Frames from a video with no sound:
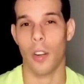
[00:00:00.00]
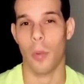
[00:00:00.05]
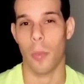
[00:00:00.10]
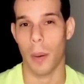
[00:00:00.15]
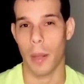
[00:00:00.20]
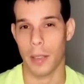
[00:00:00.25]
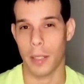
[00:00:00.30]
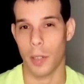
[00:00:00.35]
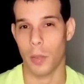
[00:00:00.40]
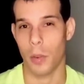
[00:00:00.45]
de
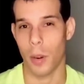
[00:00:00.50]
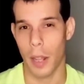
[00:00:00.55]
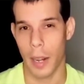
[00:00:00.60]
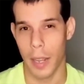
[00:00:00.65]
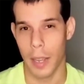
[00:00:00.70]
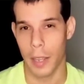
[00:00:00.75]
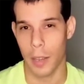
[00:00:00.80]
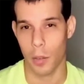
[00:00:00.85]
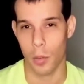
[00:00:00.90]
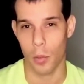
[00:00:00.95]
un año su
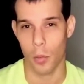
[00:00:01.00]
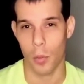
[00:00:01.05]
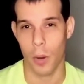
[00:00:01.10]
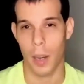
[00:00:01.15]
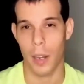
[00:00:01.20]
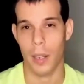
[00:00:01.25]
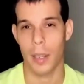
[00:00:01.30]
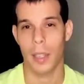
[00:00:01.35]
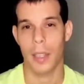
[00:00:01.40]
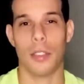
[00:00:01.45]
canal
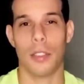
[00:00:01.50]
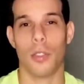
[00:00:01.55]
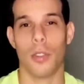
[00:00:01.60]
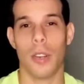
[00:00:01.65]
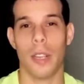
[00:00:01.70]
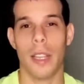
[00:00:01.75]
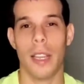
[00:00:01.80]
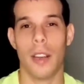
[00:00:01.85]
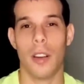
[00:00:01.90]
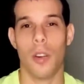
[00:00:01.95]
empezó a
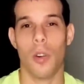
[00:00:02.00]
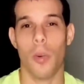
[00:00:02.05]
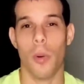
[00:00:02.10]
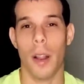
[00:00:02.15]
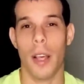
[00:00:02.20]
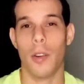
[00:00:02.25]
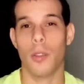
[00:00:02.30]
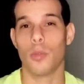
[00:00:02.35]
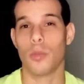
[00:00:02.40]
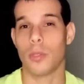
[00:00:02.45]
despegar,
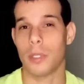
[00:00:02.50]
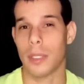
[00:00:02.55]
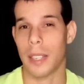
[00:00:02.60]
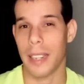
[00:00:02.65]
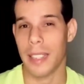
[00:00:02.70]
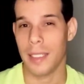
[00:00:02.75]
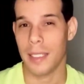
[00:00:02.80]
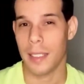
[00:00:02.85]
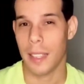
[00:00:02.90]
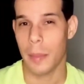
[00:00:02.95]
al
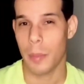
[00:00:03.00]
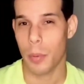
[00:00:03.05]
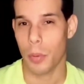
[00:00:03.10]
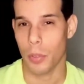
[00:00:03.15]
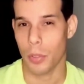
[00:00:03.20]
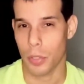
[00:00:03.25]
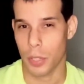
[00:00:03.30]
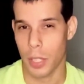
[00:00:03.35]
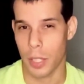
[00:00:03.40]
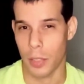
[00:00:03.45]
punto que a día
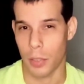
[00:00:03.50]
de hoy